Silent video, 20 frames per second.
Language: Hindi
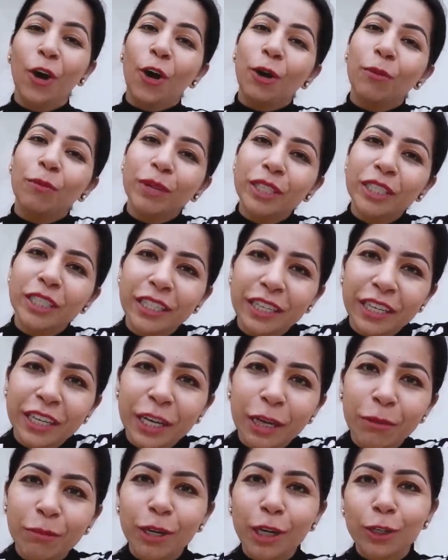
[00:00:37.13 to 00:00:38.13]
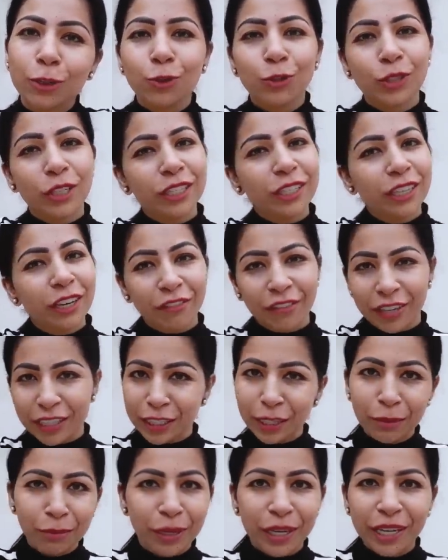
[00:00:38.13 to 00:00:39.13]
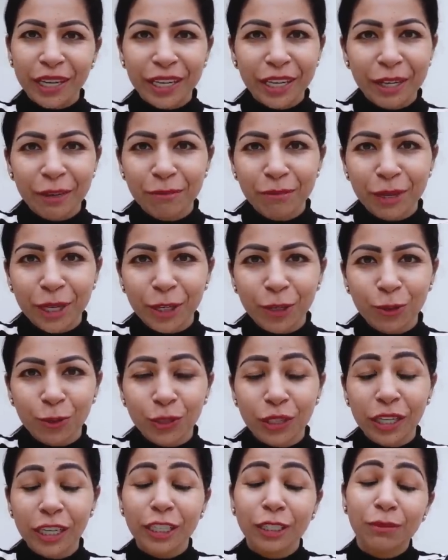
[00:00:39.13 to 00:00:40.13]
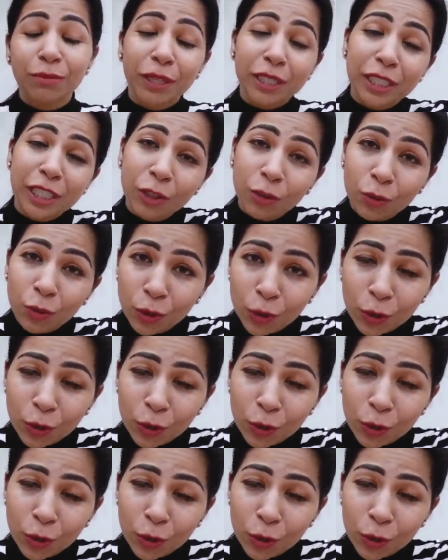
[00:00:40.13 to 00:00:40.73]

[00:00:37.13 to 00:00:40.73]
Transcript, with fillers: और पंजीरी के बिना तो सर्दियाँ वैसे ही बड़ी इनकम्प्लीट होती हैं स्पेशली